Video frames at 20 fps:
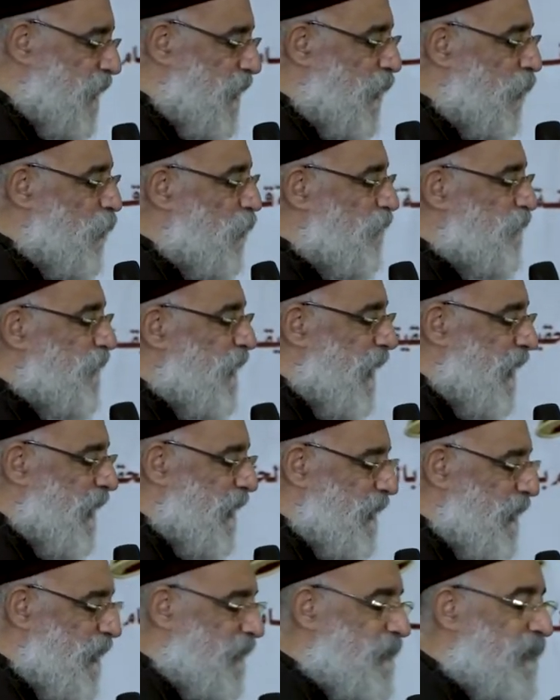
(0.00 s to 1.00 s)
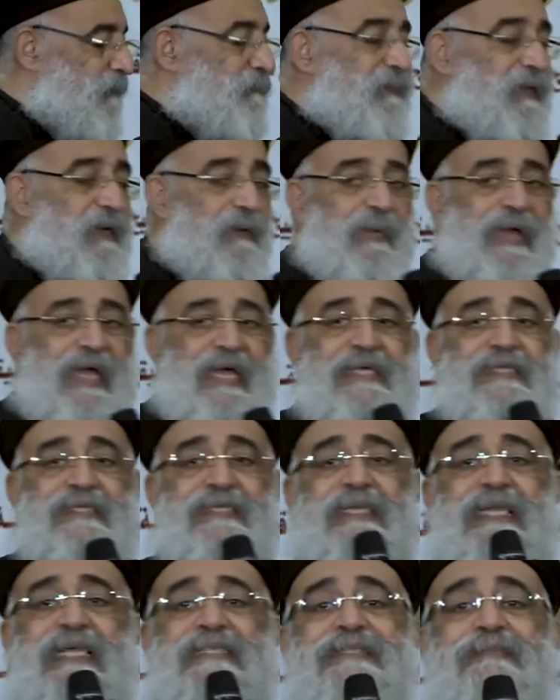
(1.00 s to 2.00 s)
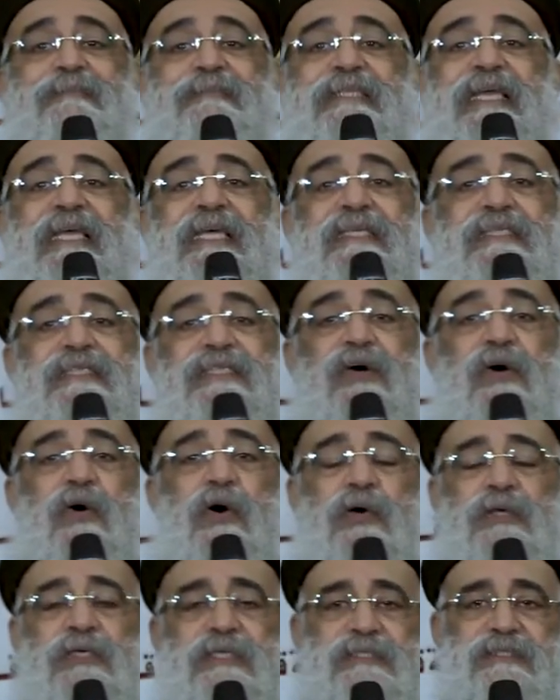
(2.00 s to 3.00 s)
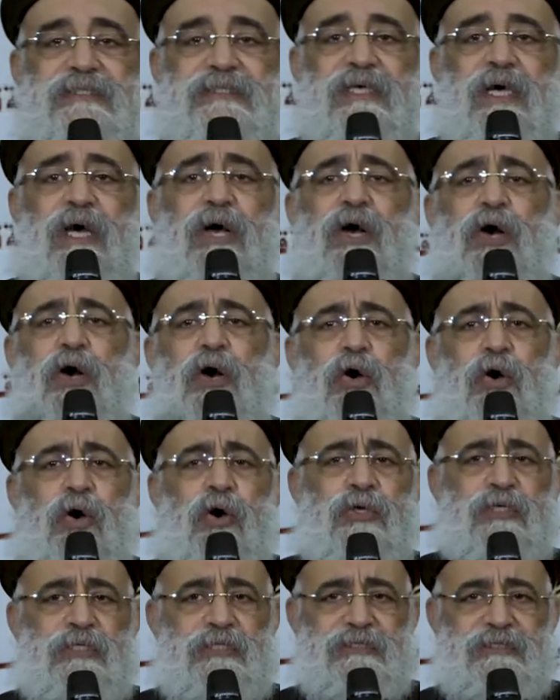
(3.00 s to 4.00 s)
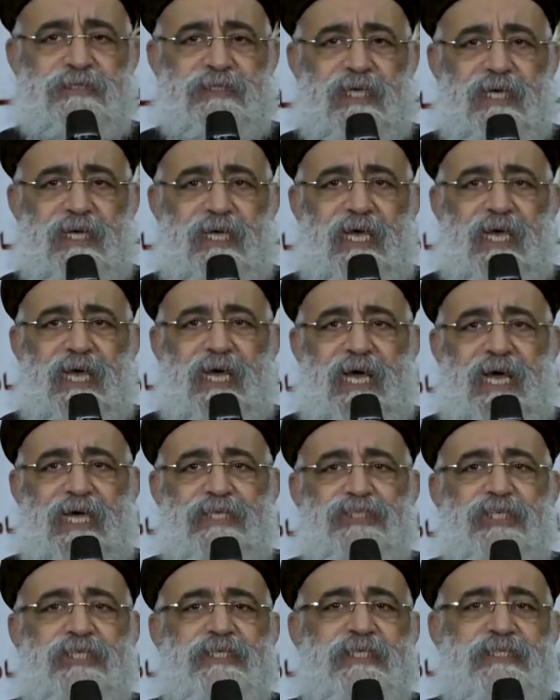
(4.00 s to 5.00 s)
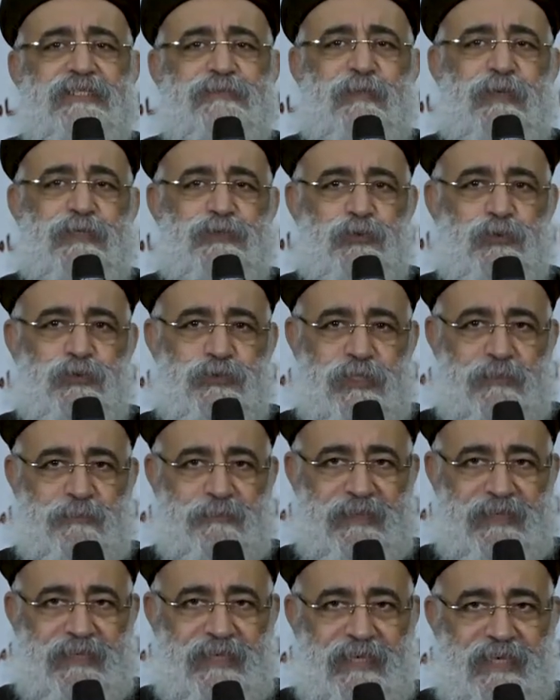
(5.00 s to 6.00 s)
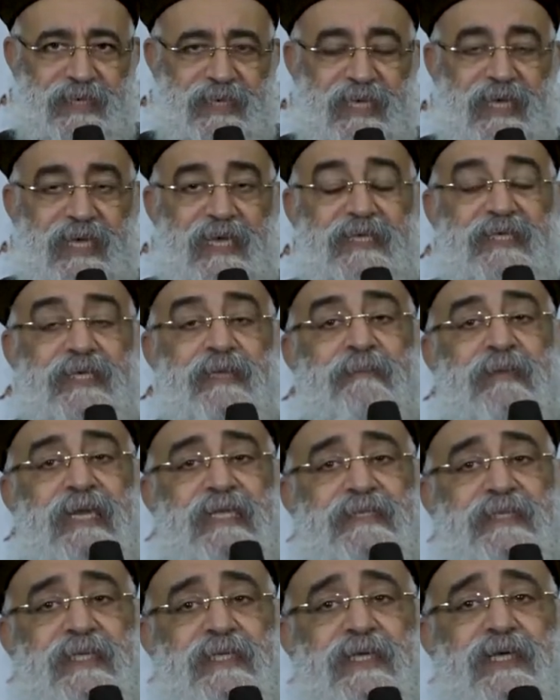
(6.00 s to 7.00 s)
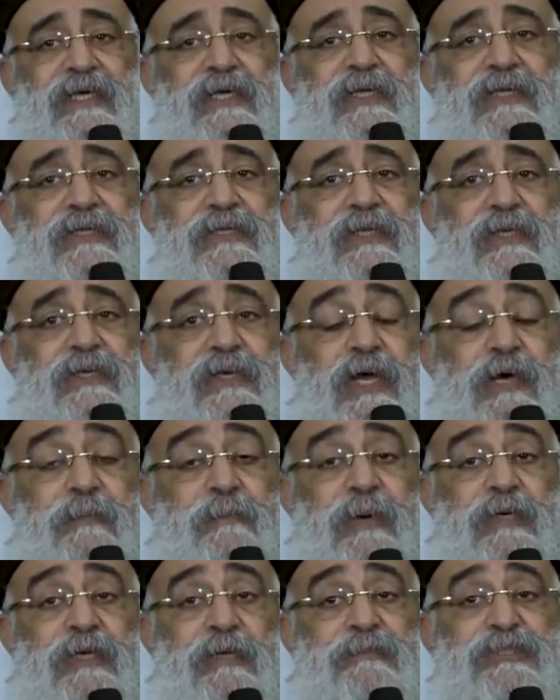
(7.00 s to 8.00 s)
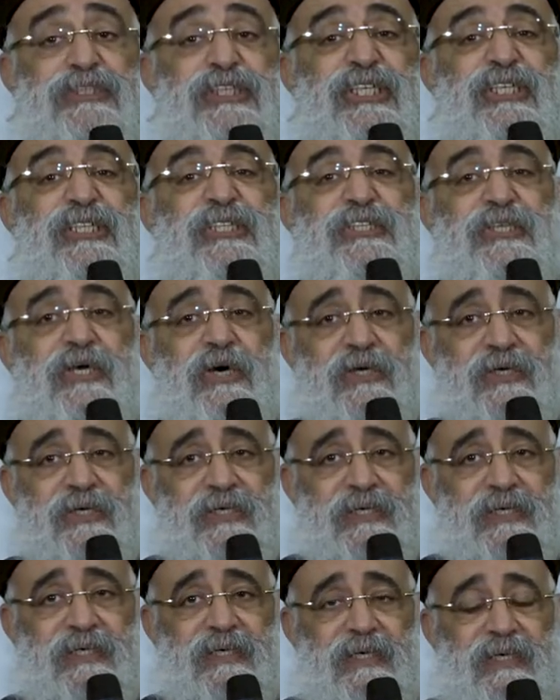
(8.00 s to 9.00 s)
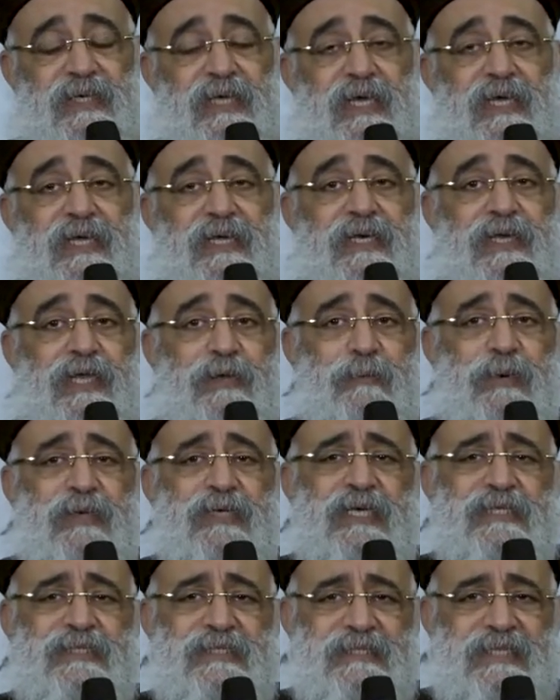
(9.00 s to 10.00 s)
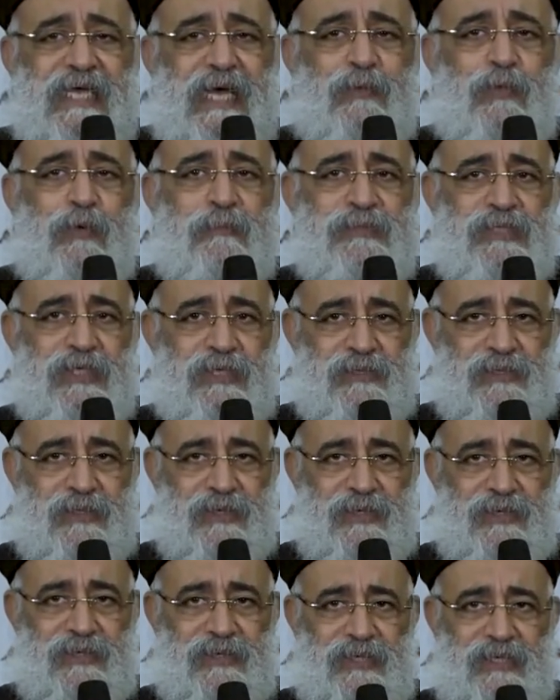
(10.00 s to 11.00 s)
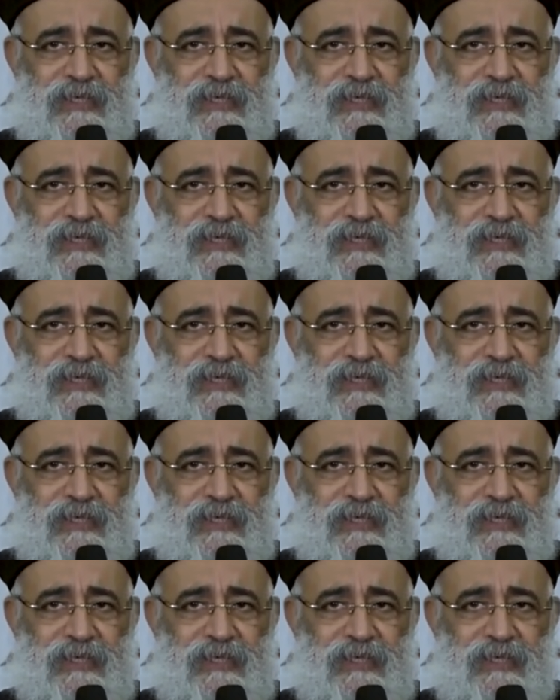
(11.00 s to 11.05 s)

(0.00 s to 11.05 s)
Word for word: هو في حاجه نمره واحد لازم تهدي خالص خالص عشان نسمع صوت ربنا نمرة اتنين ارض الرهبنة مش اختيارك الرهبنة دي دعوة من الله